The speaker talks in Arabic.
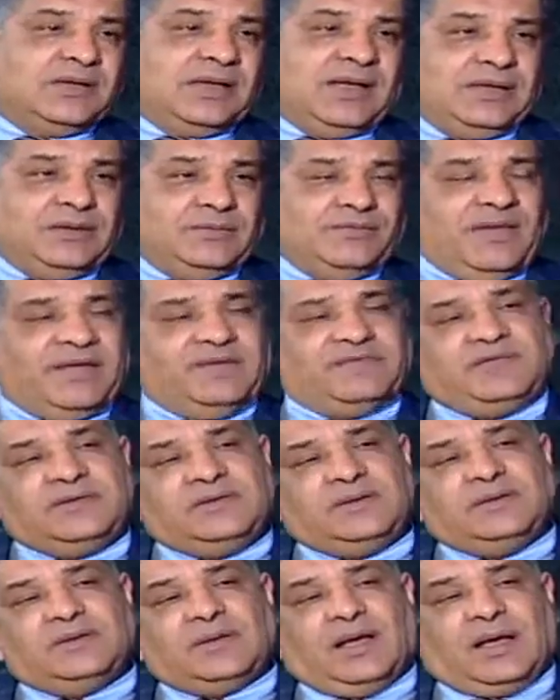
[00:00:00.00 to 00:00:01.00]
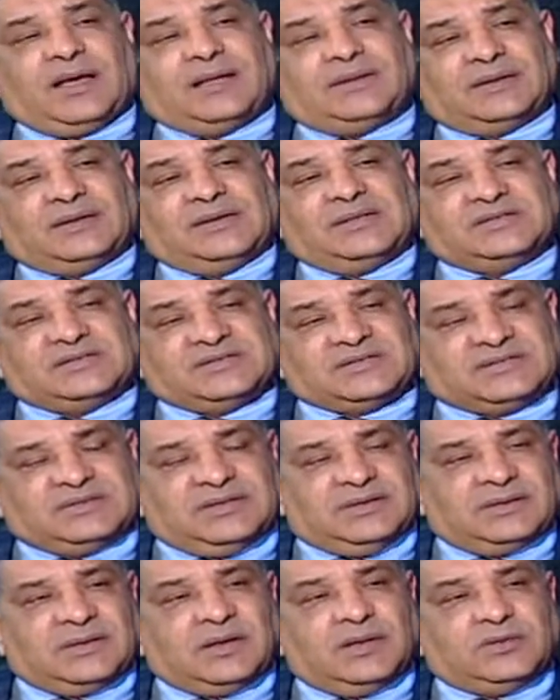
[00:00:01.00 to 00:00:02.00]
هيبقى في حركه
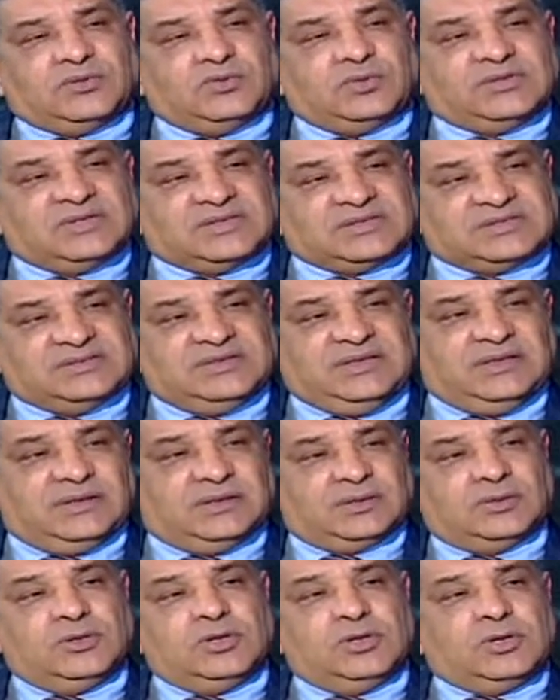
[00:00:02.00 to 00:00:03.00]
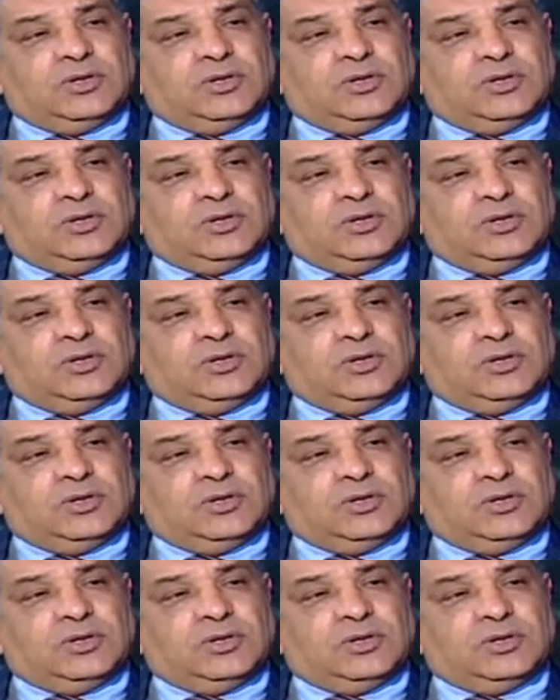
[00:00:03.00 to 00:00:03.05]
استيراد وتصدير